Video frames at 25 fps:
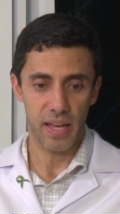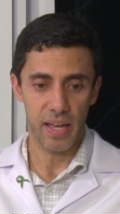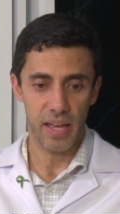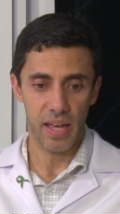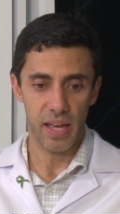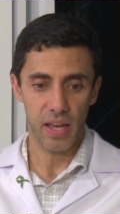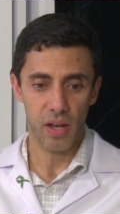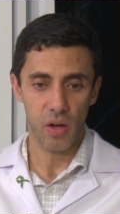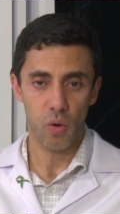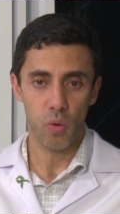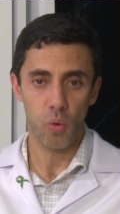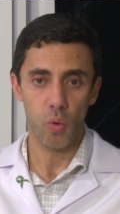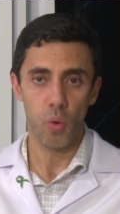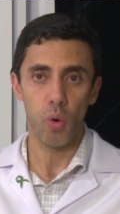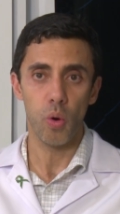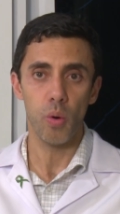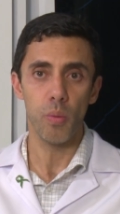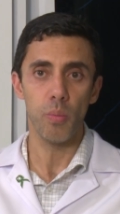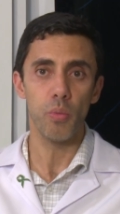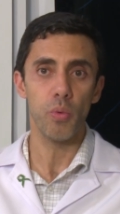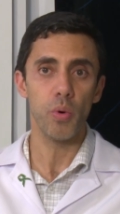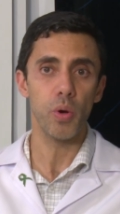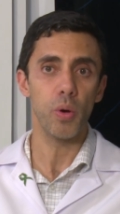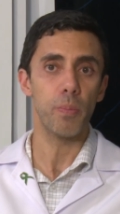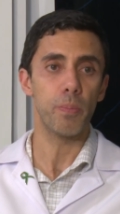é
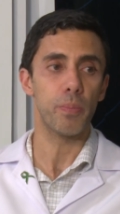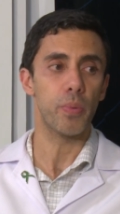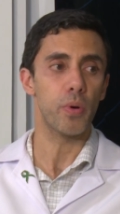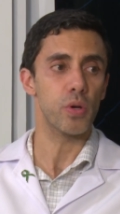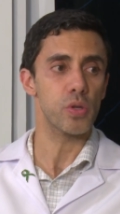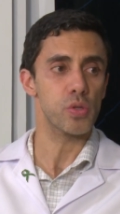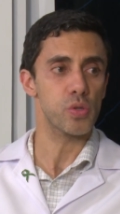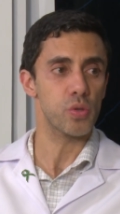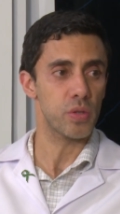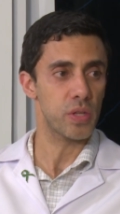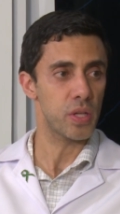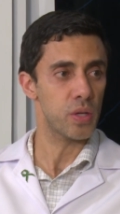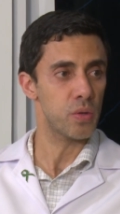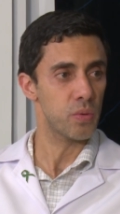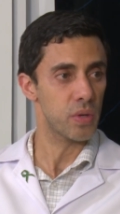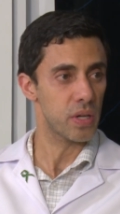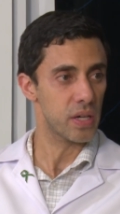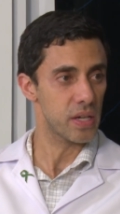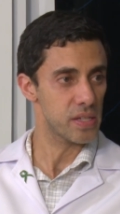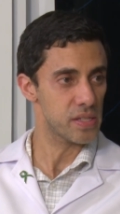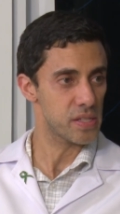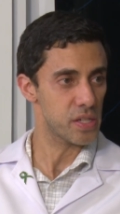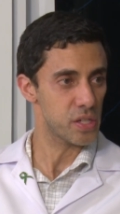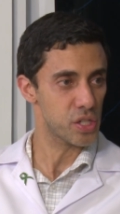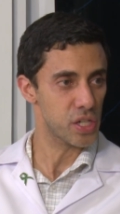como eu posso ter um
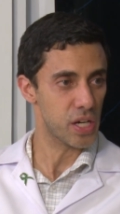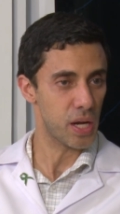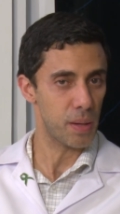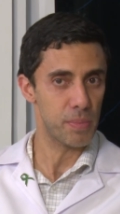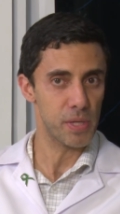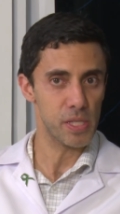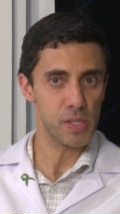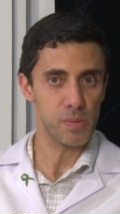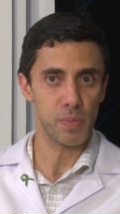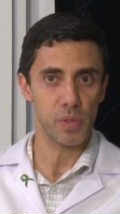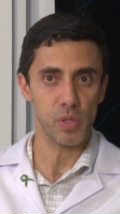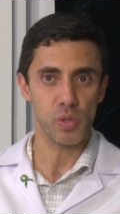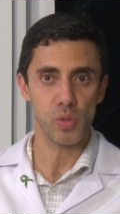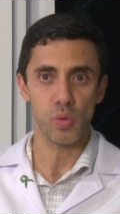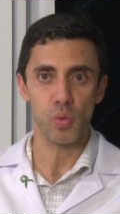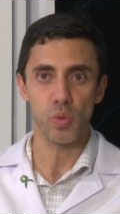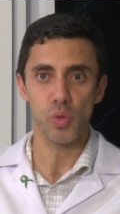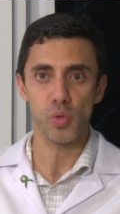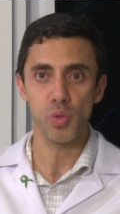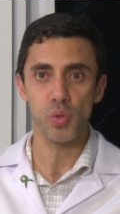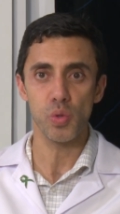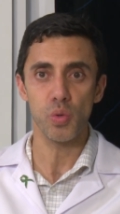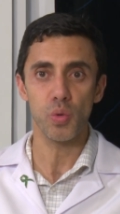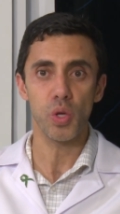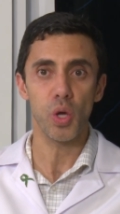câncer de cabeça e
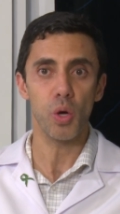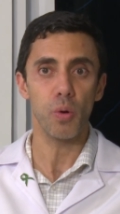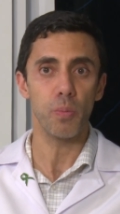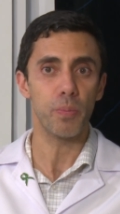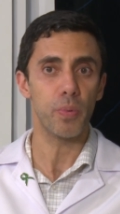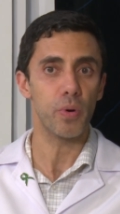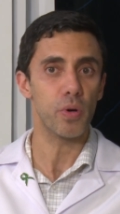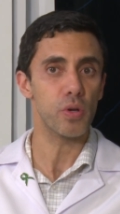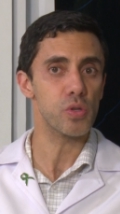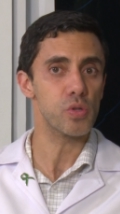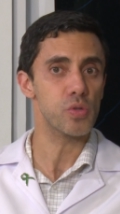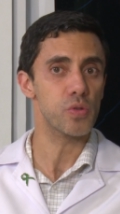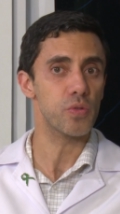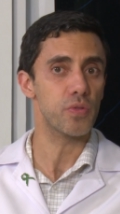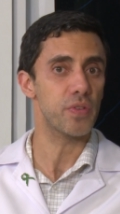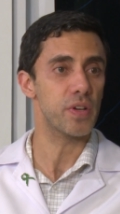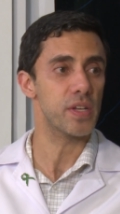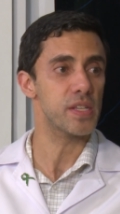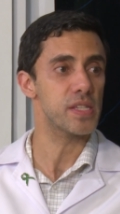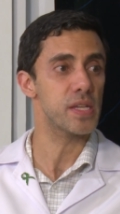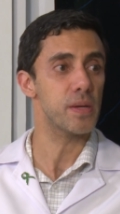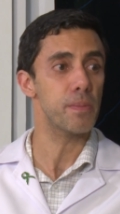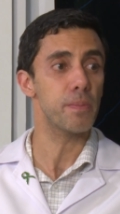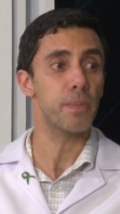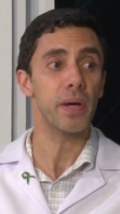pescoço e o que eu posso
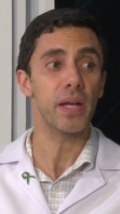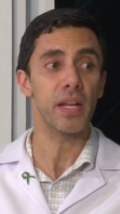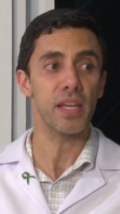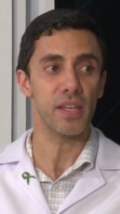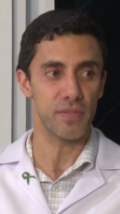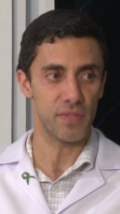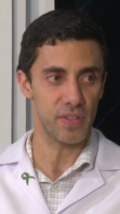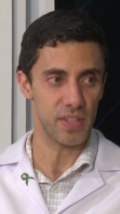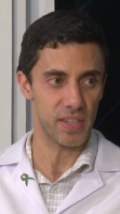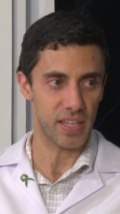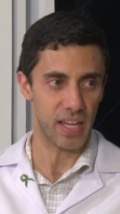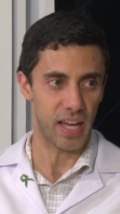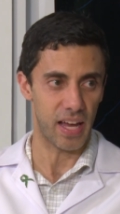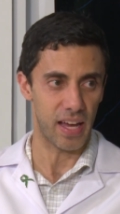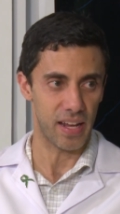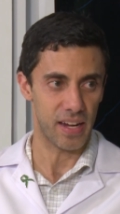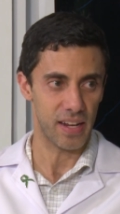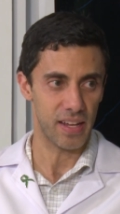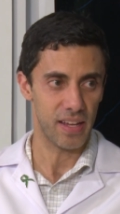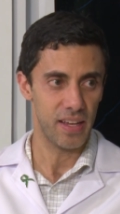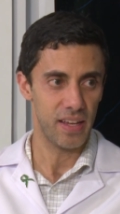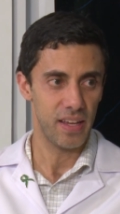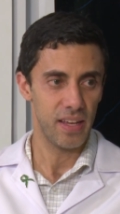fazer para evitar.